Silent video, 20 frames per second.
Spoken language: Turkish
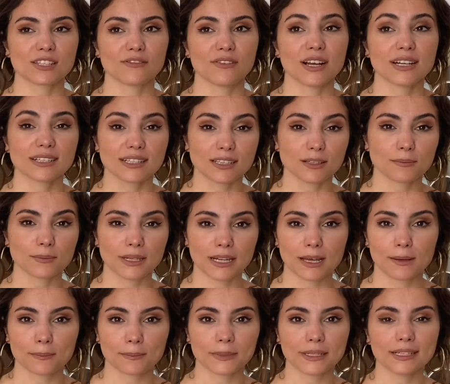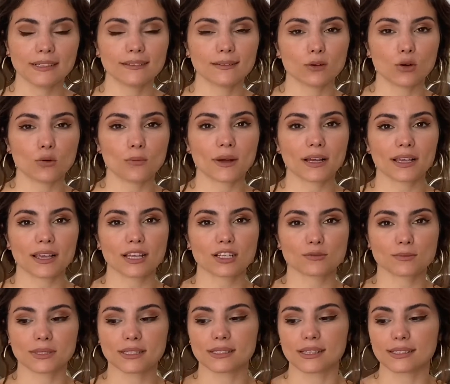var. Zaten bilen bilir. O makyaj
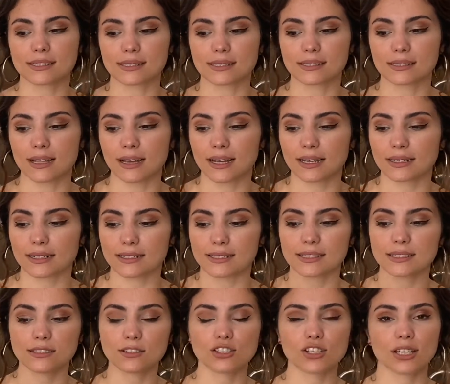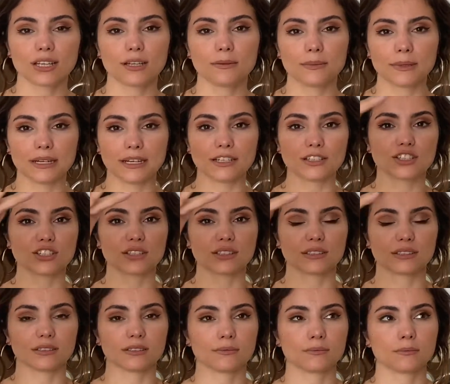masasının aynası şeyle
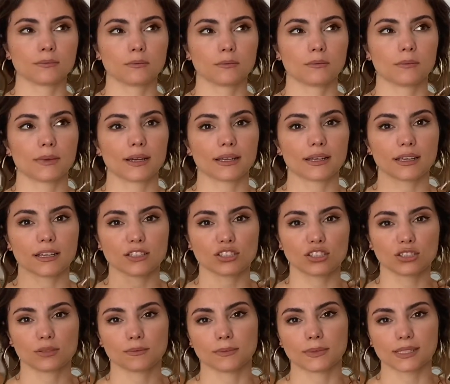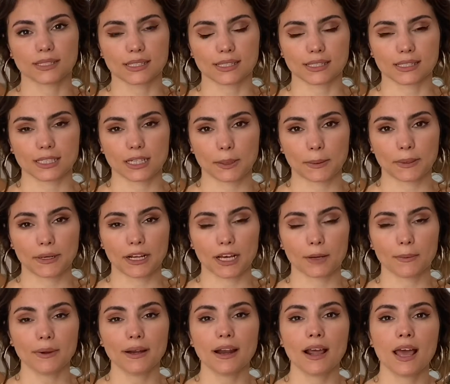birleşiktir. Makyaj masasıyla
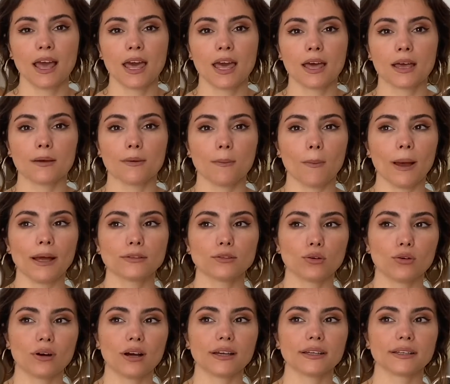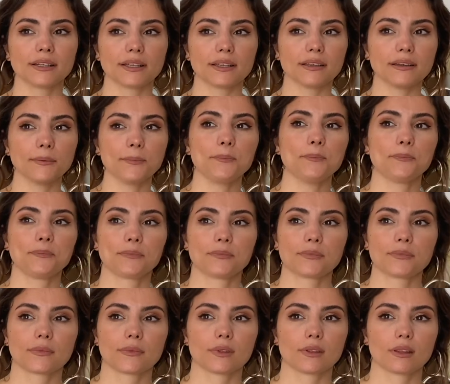beraber. Ben o aynayı
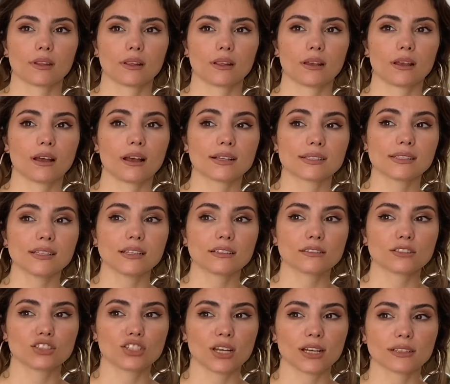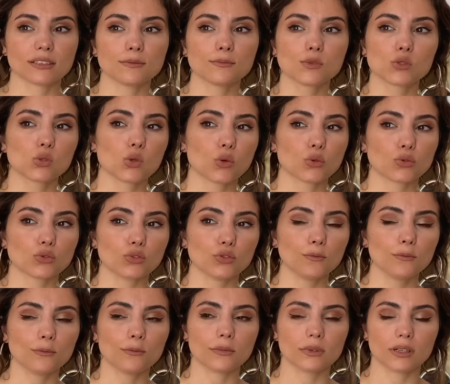aslında atacaktım.
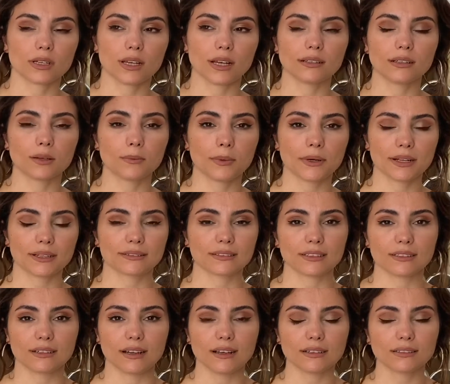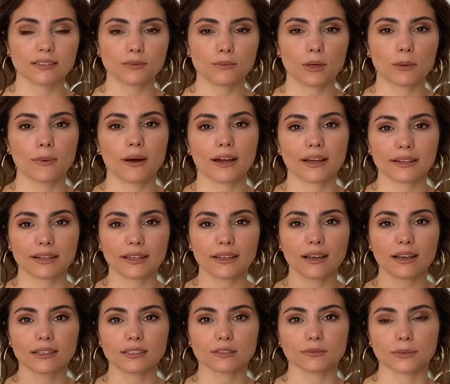Söktüm. Yan aparatlarını attım ama aynayı
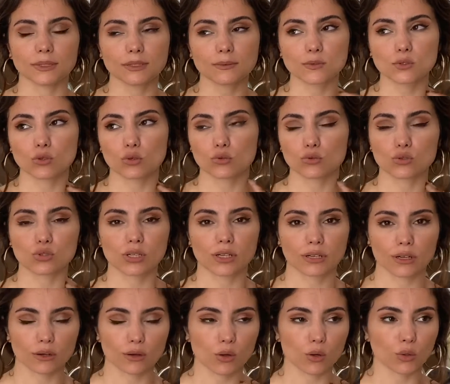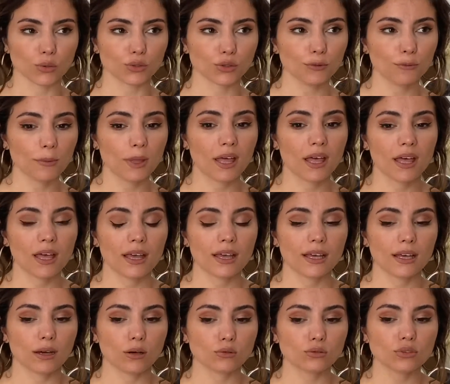atmadım. Sonra üzerine koydum.
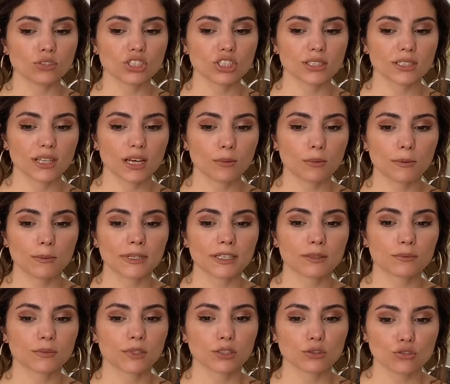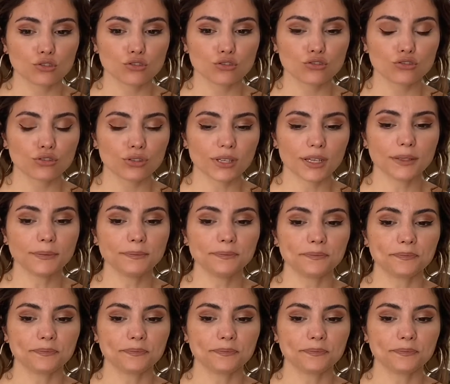Onun için ne yapabilirim diye düşünürken